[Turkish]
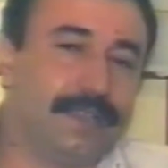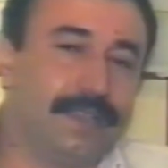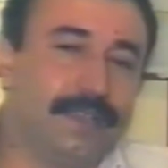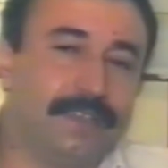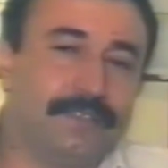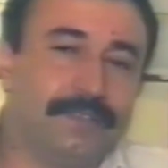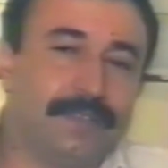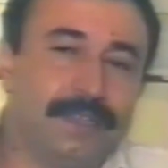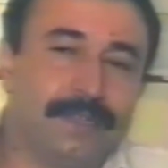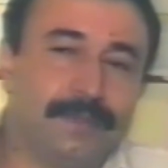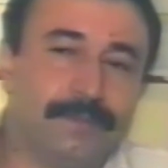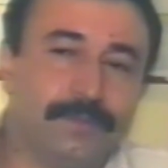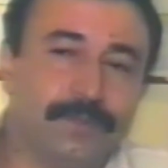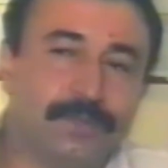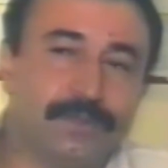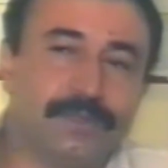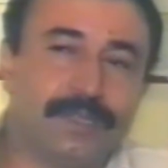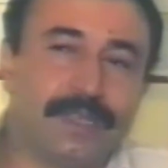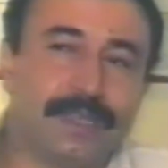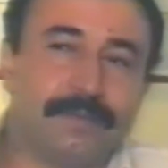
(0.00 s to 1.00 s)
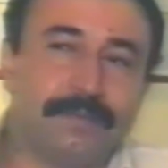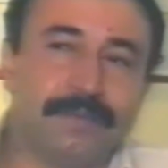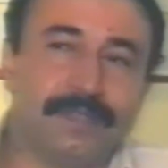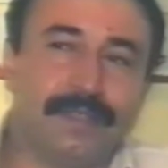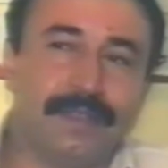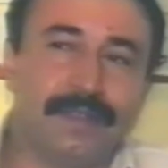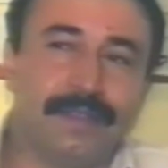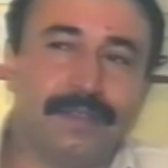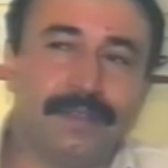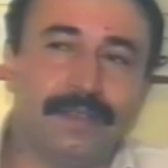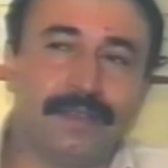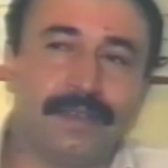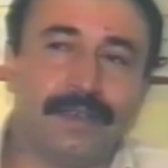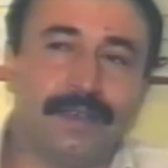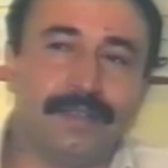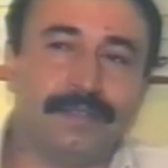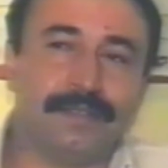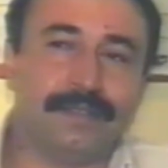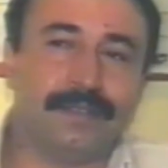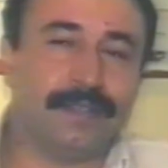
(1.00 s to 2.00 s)
Efendim yüksek minarede
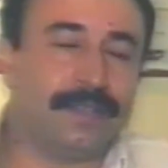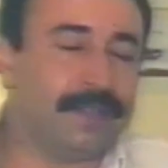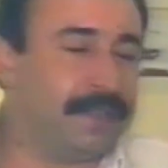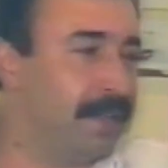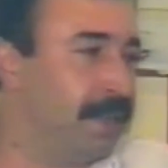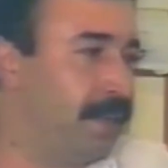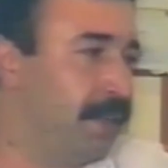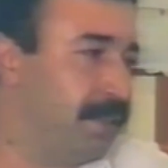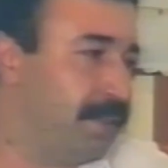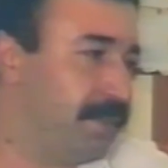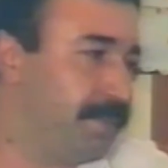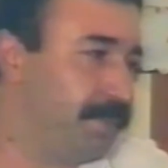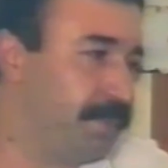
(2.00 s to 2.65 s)
kandiller yanar.